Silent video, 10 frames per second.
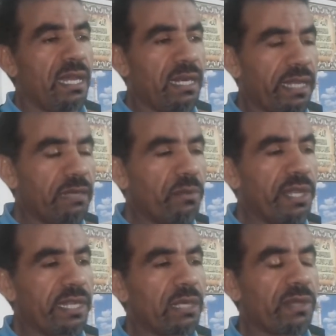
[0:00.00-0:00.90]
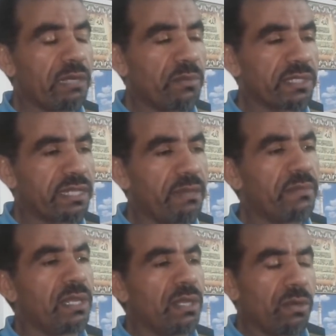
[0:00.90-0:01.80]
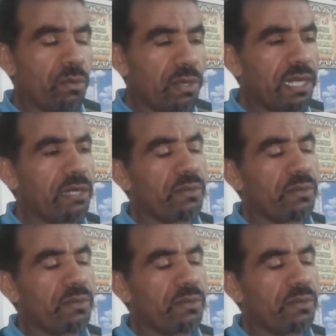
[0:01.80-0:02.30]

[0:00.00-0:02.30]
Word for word: الغير مهيكل وغير منظم واللي